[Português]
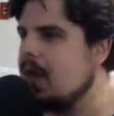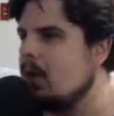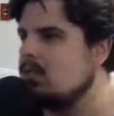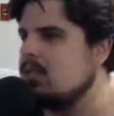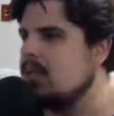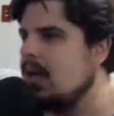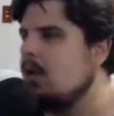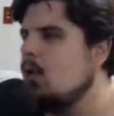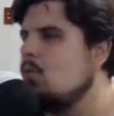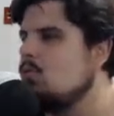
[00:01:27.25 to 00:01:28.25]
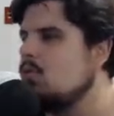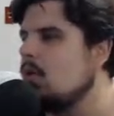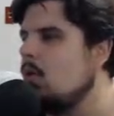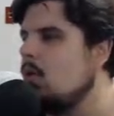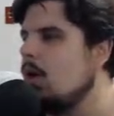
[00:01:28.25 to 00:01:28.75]
aonde está o
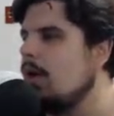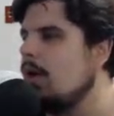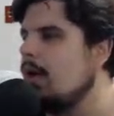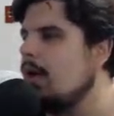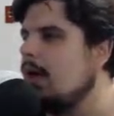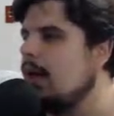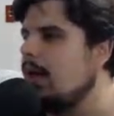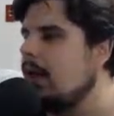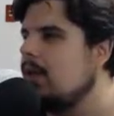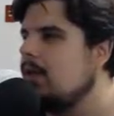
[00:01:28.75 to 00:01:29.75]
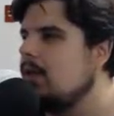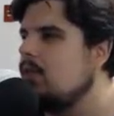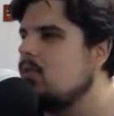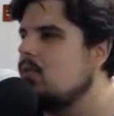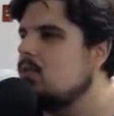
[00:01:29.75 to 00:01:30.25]
seu, é,
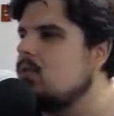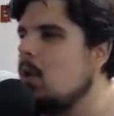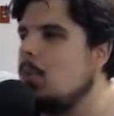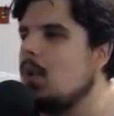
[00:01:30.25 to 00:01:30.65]
seu